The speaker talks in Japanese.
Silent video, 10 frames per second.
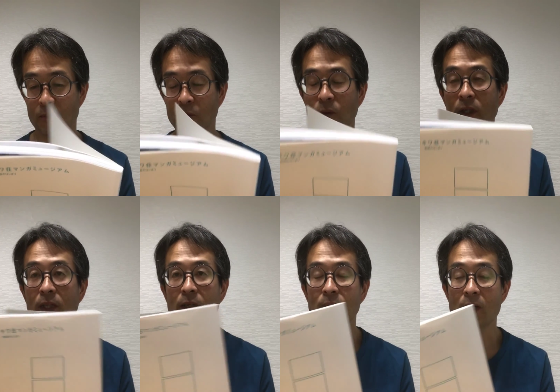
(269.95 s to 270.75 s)
物語
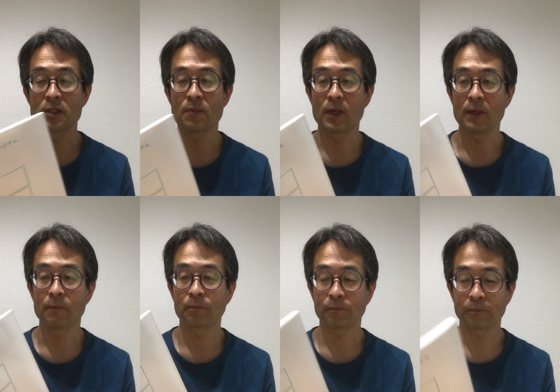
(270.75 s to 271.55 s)
の始ま
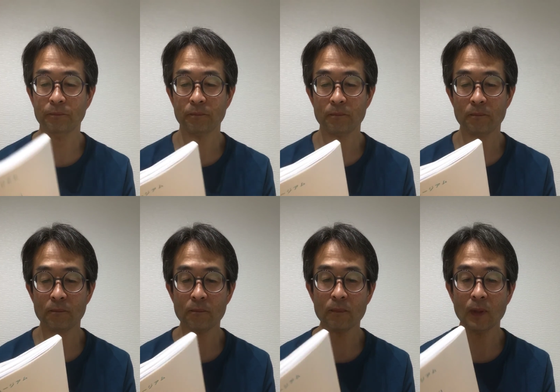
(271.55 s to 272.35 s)
り」
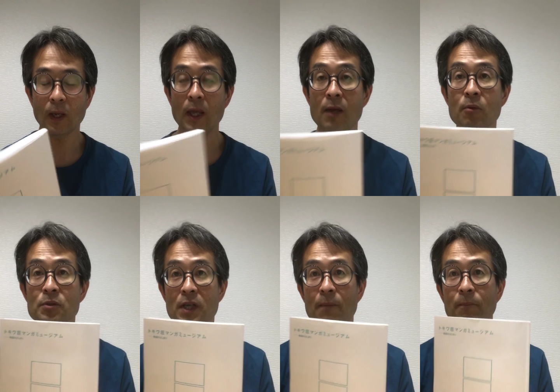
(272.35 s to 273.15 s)
平
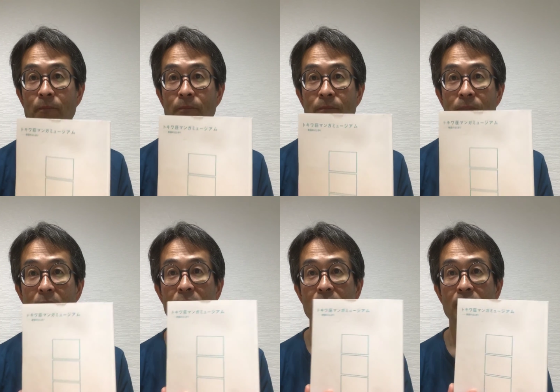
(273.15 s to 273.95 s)
凡者で
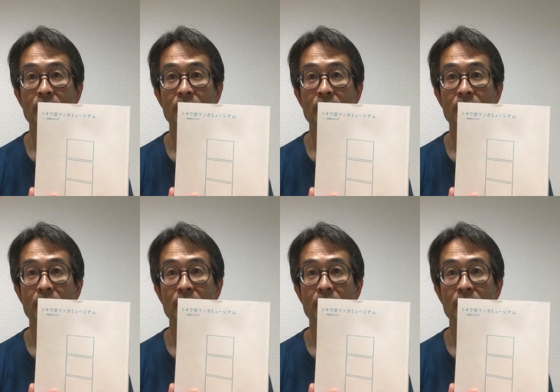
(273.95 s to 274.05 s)
す